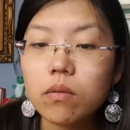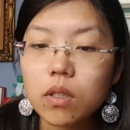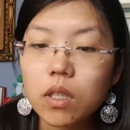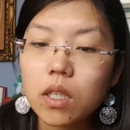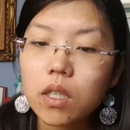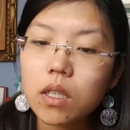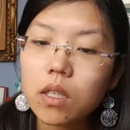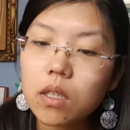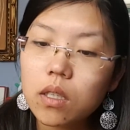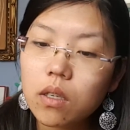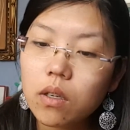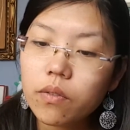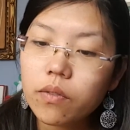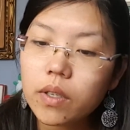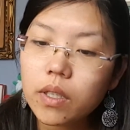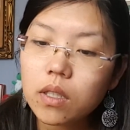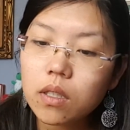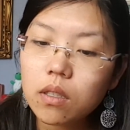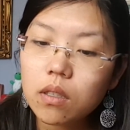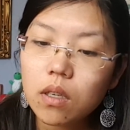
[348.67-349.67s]
Et en
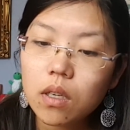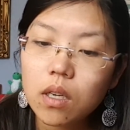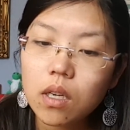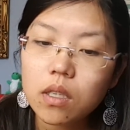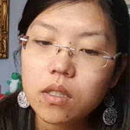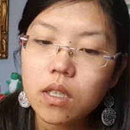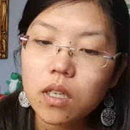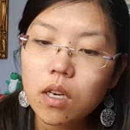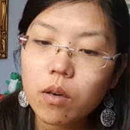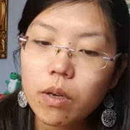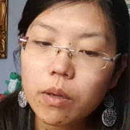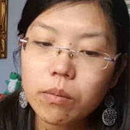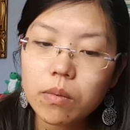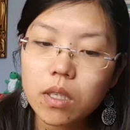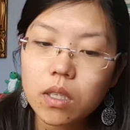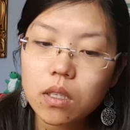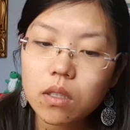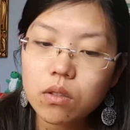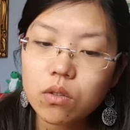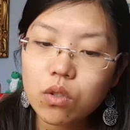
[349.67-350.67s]
fait, c'est quand même
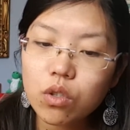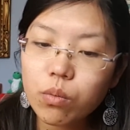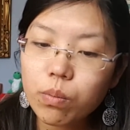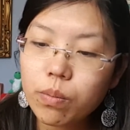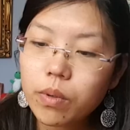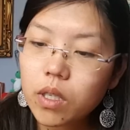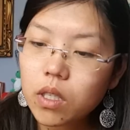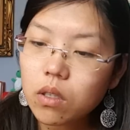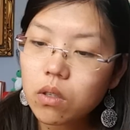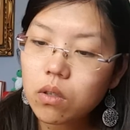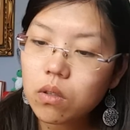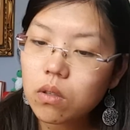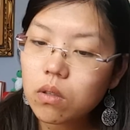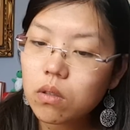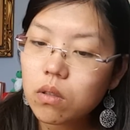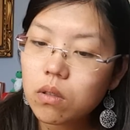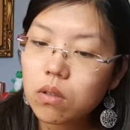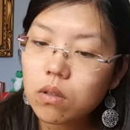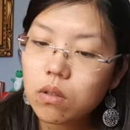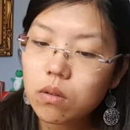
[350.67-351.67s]
des super
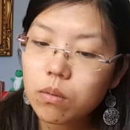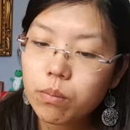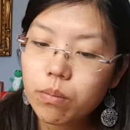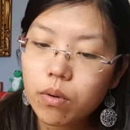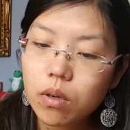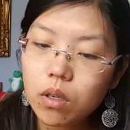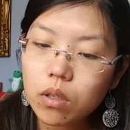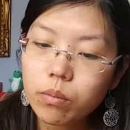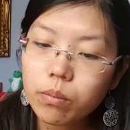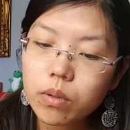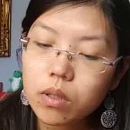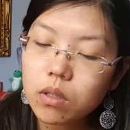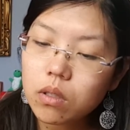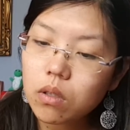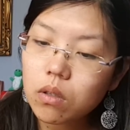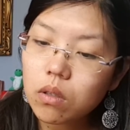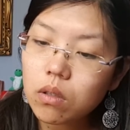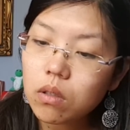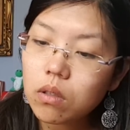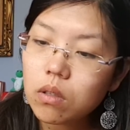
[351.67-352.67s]
euh, pelotes parce
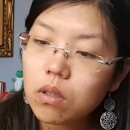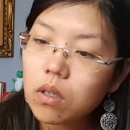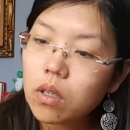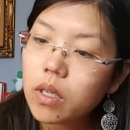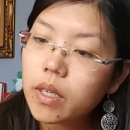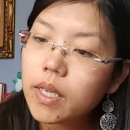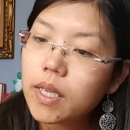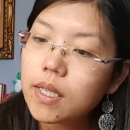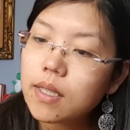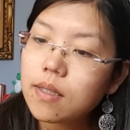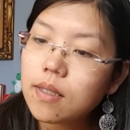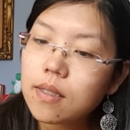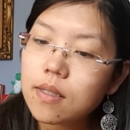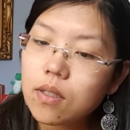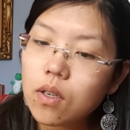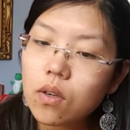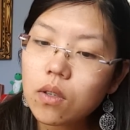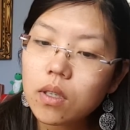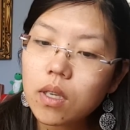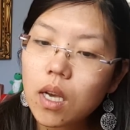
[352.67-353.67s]
que c'est
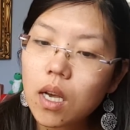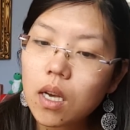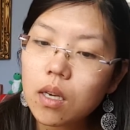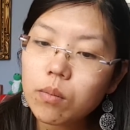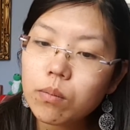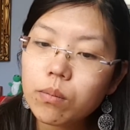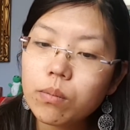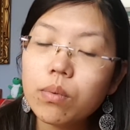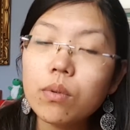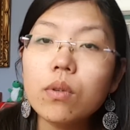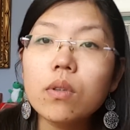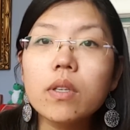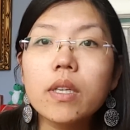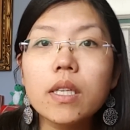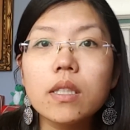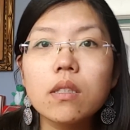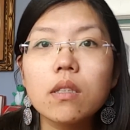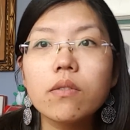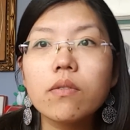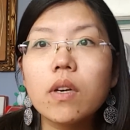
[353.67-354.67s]
100 grammes pour
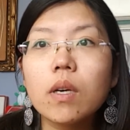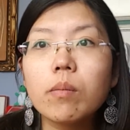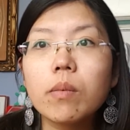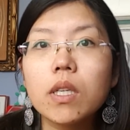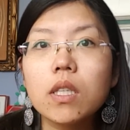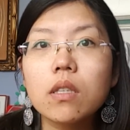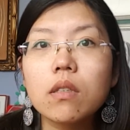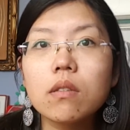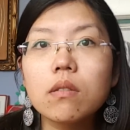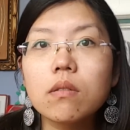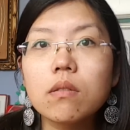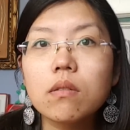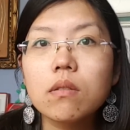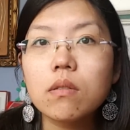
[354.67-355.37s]
420 mètres.